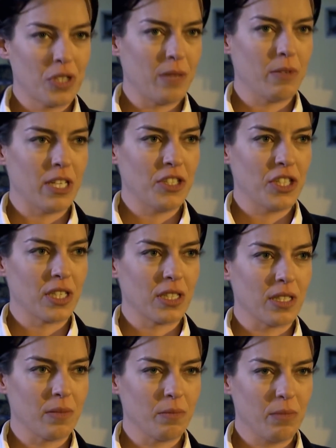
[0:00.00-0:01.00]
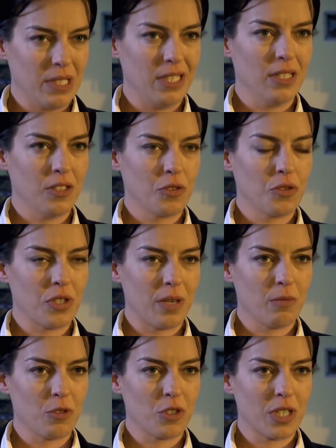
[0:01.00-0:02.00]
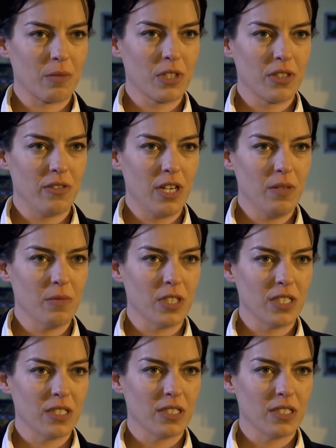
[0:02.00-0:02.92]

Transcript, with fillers: güzel bir et çekti. Bildiğiniz güzel bir ocakbaşı var mı?